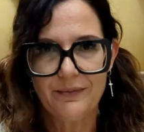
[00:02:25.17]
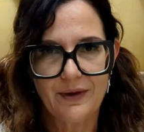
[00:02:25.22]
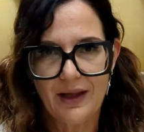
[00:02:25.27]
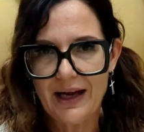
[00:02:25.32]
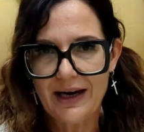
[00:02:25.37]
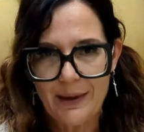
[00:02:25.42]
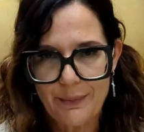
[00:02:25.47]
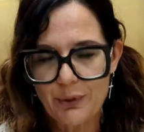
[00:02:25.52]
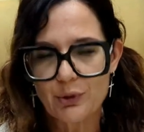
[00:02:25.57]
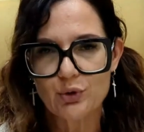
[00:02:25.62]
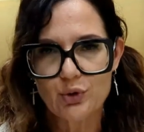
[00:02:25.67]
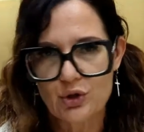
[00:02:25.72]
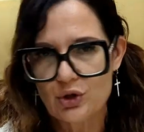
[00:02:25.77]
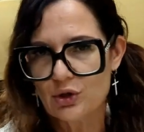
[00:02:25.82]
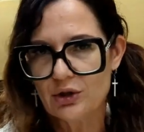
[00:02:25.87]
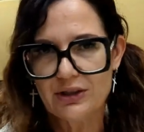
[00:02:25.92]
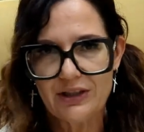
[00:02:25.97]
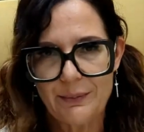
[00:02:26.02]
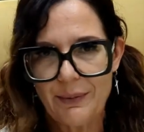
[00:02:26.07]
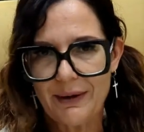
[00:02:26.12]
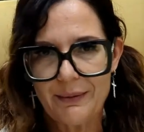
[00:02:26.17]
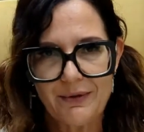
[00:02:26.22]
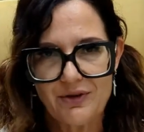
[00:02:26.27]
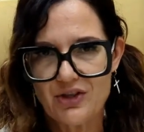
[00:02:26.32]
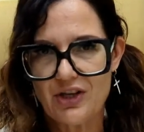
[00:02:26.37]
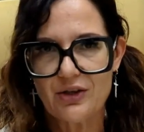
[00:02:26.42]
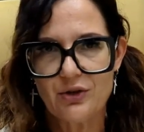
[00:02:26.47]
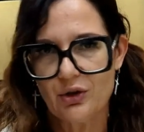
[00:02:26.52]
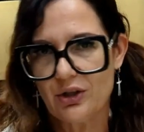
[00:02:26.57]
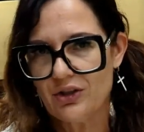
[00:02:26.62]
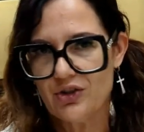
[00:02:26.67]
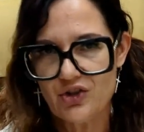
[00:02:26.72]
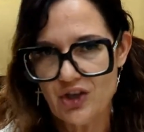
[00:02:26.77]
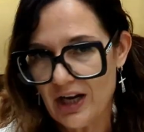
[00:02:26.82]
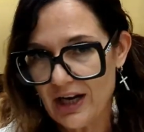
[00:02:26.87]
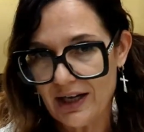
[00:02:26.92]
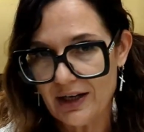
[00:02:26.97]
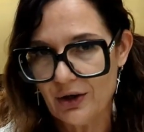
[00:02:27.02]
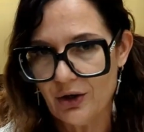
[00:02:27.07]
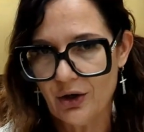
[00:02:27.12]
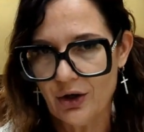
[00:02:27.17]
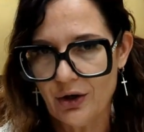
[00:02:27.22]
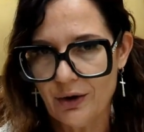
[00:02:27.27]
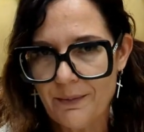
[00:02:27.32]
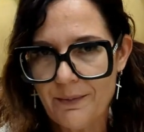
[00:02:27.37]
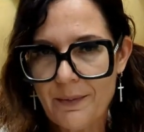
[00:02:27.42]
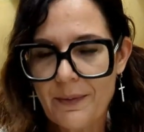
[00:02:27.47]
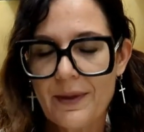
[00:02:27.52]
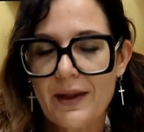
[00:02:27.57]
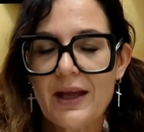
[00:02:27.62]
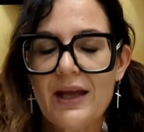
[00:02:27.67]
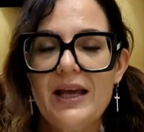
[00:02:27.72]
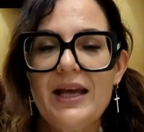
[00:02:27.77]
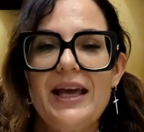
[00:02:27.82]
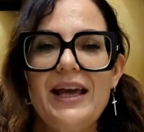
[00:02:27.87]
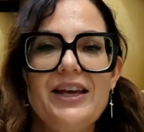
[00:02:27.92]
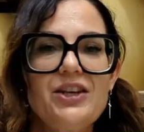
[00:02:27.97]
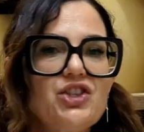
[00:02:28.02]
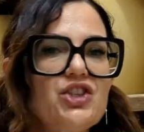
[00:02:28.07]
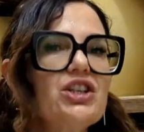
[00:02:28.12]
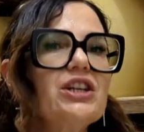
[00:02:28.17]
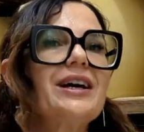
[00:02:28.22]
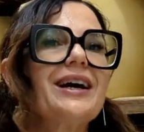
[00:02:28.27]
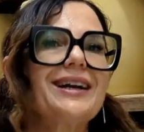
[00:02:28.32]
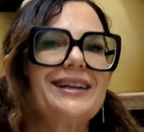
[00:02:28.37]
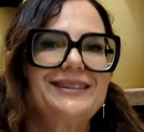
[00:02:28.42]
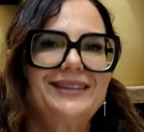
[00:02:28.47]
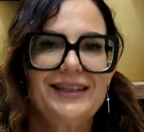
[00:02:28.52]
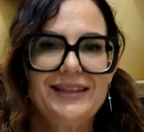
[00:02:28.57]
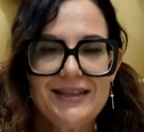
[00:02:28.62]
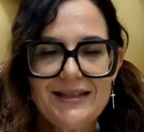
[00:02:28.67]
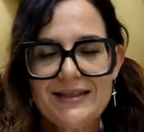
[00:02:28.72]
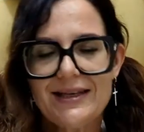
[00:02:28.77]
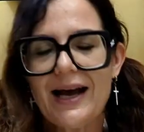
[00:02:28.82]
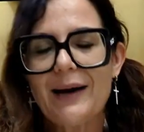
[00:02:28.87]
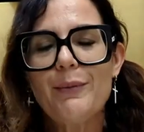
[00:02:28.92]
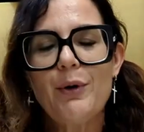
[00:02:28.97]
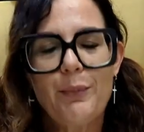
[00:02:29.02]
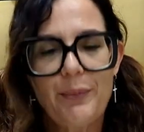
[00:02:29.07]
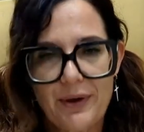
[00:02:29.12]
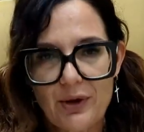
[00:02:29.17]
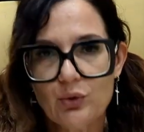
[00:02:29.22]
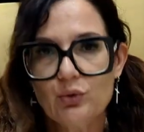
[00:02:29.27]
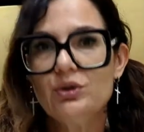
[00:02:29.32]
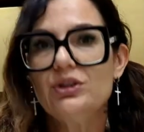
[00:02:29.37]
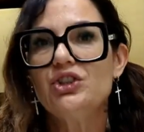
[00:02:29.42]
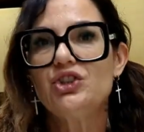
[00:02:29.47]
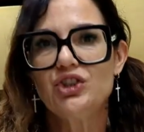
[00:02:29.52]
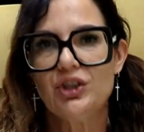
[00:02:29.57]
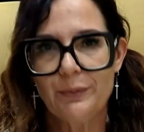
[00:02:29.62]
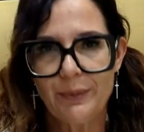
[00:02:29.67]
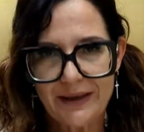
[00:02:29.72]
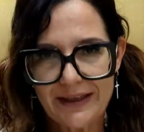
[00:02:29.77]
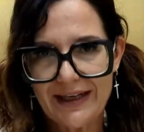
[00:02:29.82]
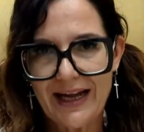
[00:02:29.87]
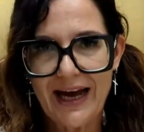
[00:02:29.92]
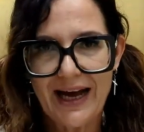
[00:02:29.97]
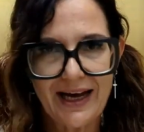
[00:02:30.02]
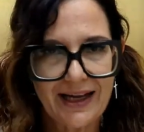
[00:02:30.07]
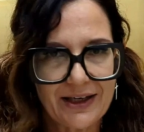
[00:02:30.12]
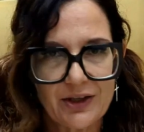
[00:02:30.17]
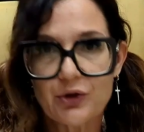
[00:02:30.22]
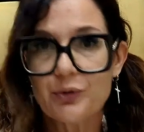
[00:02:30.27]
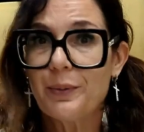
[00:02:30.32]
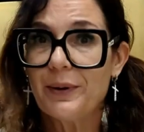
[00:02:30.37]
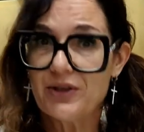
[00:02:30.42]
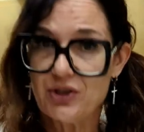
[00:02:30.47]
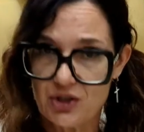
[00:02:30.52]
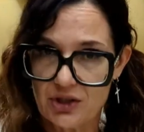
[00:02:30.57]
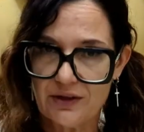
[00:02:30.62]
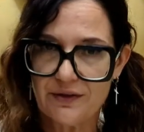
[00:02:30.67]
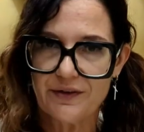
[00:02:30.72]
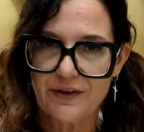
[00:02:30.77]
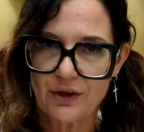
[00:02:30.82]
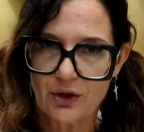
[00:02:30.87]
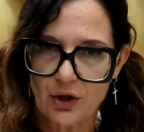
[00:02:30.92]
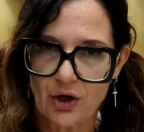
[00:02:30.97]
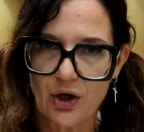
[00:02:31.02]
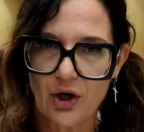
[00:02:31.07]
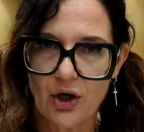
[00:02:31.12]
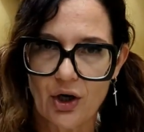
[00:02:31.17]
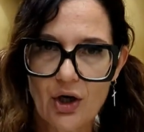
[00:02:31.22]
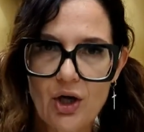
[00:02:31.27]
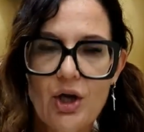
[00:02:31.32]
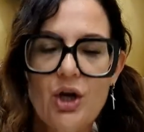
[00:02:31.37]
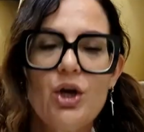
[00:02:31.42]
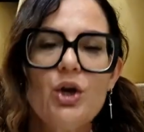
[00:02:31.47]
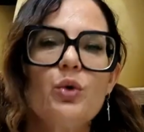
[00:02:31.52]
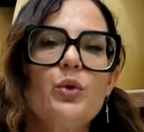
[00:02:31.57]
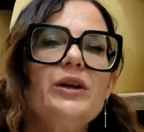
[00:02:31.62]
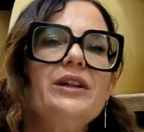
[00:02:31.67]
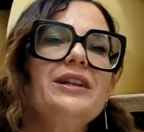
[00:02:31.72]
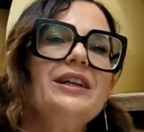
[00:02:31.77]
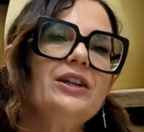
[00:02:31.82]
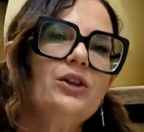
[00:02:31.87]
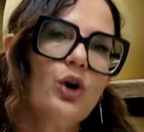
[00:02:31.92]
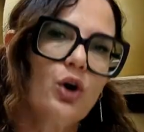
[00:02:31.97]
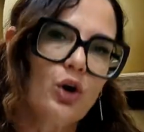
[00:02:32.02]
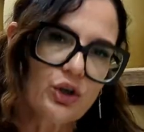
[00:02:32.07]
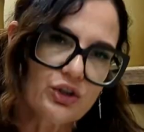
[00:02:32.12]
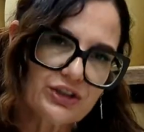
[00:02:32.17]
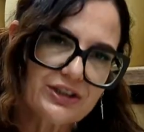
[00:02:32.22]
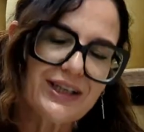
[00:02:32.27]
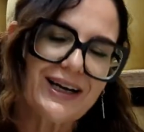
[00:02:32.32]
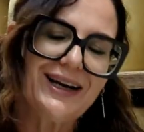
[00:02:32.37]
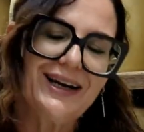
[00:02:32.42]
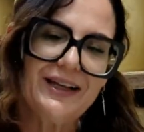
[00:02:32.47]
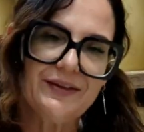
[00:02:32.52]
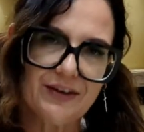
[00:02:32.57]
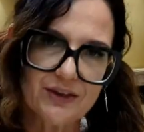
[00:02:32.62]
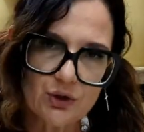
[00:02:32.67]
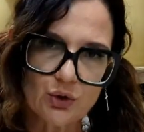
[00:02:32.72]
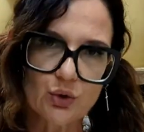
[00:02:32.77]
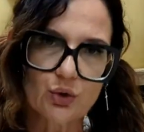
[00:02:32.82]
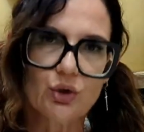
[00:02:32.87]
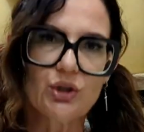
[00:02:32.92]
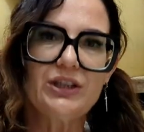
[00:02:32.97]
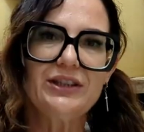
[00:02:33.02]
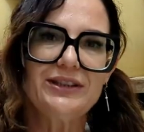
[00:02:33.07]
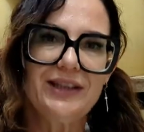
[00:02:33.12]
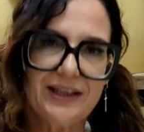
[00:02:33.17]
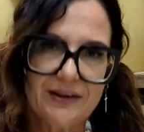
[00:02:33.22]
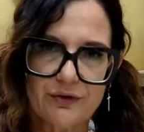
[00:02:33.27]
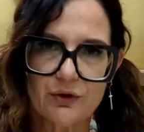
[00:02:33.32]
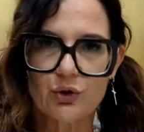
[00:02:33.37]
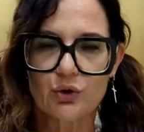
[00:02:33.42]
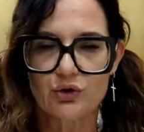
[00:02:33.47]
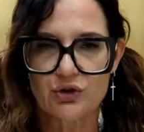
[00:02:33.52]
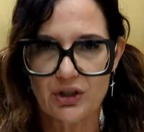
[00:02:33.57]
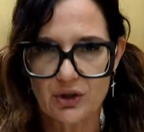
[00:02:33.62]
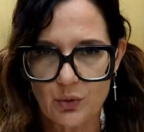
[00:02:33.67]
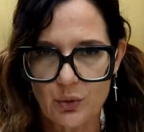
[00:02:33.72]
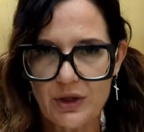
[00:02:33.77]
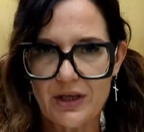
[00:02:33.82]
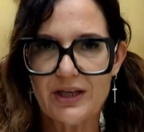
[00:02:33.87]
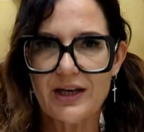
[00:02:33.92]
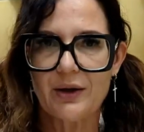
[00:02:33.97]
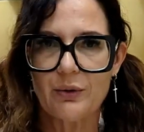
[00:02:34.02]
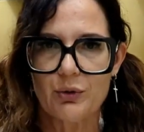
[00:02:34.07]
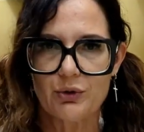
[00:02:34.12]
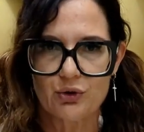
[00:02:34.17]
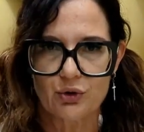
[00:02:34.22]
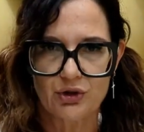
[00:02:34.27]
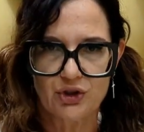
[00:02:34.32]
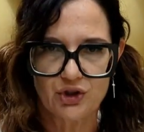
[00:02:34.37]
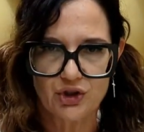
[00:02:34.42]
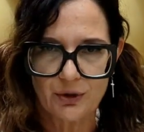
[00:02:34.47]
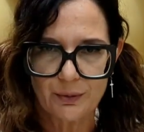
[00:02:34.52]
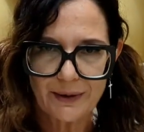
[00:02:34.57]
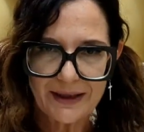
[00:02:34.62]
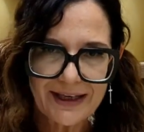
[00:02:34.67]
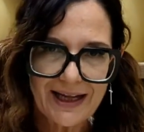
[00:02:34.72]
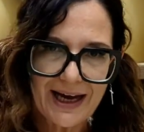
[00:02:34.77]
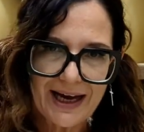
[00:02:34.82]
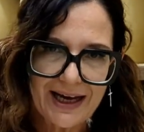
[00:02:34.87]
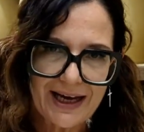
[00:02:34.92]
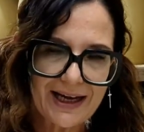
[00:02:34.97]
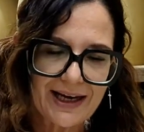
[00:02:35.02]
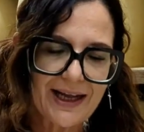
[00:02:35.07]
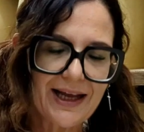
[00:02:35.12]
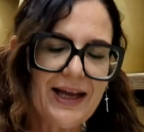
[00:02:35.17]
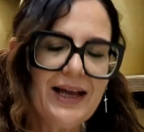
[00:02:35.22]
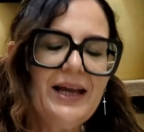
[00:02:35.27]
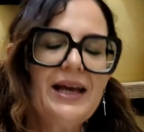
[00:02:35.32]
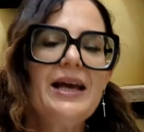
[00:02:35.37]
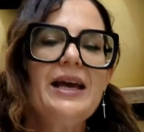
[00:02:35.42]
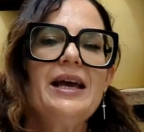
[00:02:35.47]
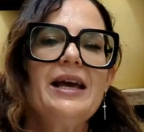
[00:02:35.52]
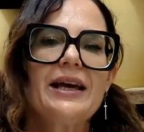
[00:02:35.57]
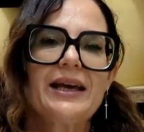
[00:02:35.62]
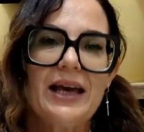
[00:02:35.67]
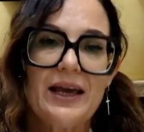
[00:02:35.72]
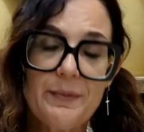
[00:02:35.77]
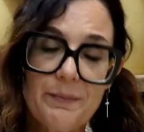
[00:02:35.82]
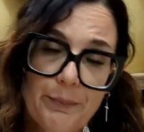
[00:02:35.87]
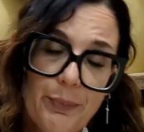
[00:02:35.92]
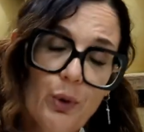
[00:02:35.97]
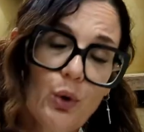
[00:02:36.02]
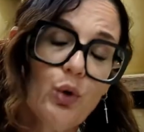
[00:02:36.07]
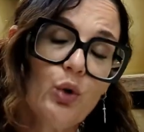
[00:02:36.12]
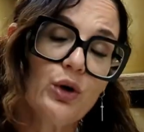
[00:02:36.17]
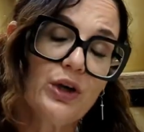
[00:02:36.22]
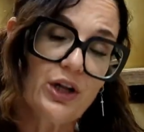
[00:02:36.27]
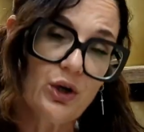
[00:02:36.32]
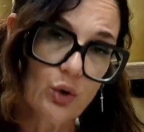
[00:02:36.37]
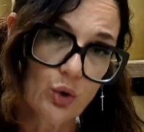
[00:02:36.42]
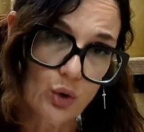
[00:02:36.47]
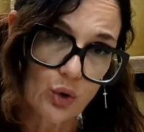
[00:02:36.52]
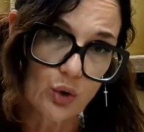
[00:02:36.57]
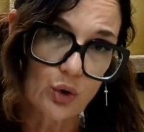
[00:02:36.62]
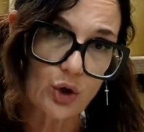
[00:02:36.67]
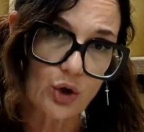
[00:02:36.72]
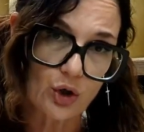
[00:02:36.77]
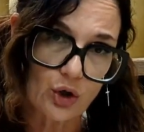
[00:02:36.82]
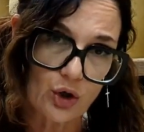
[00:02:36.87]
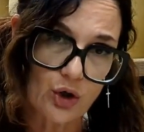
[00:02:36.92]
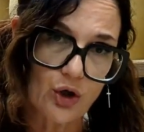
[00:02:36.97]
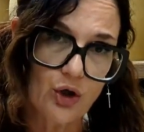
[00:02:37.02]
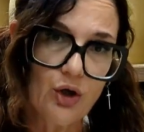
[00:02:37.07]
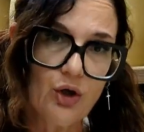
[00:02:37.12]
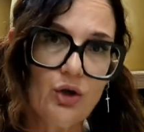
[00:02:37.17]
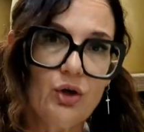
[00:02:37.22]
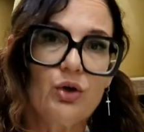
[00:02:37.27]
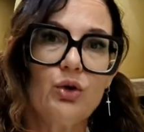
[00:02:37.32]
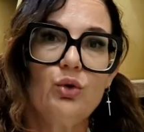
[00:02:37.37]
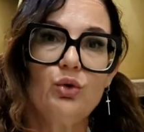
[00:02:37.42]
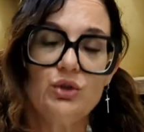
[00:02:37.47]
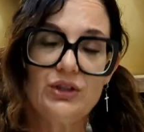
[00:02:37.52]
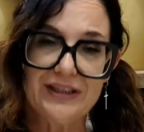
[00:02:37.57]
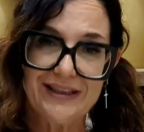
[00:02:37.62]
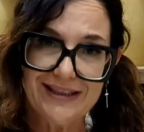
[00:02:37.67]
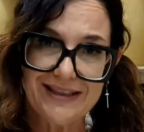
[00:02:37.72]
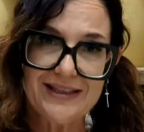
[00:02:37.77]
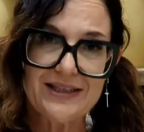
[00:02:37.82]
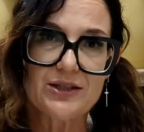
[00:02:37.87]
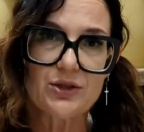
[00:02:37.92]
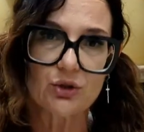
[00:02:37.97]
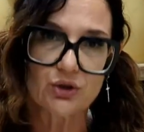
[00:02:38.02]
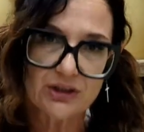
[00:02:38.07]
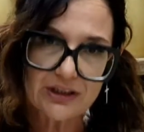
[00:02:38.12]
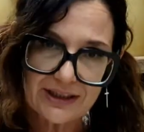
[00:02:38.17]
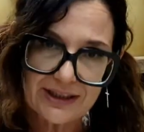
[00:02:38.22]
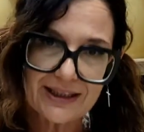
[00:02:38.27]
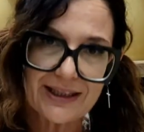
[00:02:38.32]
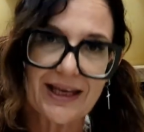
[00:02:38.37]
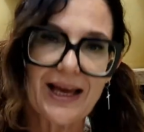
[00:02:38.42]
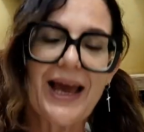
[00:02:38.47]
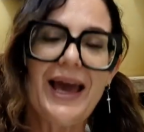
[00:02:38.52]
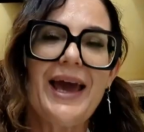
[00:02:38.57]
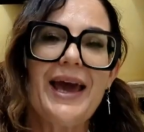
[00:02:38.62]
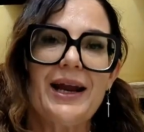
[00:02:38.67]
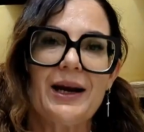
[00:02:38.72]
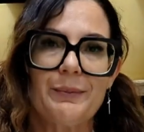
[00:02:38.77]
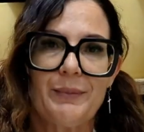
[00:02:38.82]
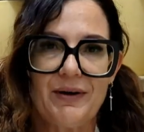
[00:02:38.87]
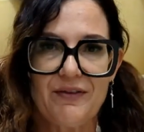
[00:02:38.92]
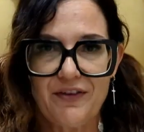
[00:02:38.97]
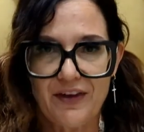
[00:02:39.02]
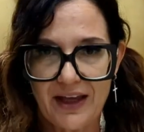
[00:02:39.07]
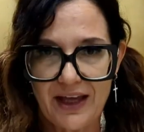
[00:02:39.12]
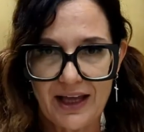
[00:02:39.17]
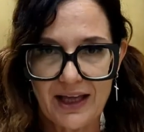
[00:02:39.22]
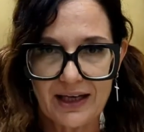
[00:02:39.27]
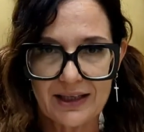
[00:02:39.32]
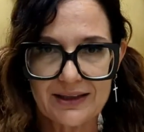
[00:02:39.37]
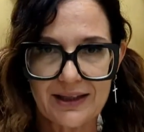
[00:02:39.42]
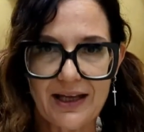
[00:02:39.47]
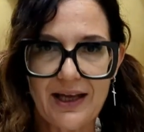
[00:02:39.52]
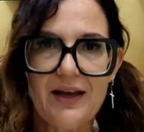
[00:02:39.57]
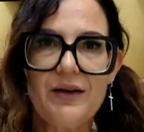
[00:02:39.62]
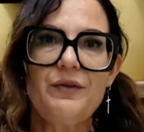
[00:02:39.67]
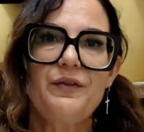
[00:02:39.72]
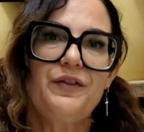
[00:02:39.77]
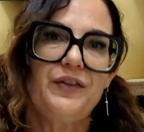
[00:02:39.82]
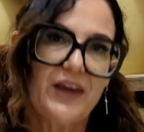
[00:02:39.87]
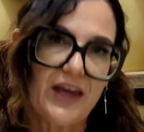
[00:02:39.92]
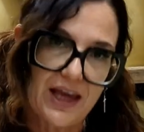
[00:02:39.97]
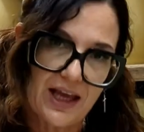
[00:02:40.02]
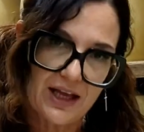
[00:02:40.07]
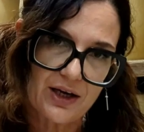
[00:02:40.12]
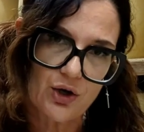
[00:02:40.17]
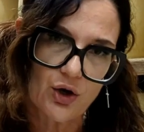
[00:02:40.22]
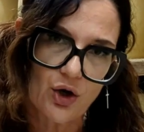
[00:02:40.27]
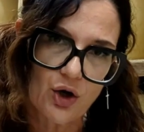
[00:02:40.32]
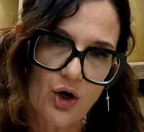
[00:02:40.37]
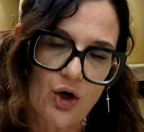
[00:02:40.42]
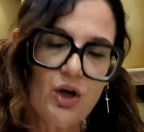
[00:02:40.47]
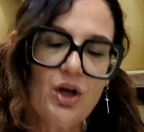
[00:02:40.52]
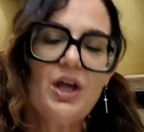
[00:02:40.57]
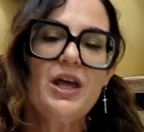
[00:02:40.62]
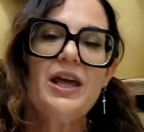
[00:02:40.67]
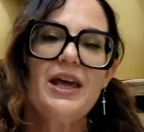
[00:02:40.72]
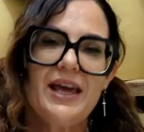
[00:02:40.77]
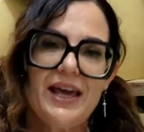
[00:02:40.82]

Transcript: alla produzione di parmigiano reggiano e ci caratterizziamo per un disciplinare specifico, quindi i nostri allevatori devono seguire questo disciplinare che impone loro l'utilizzo di erba verde, fieno,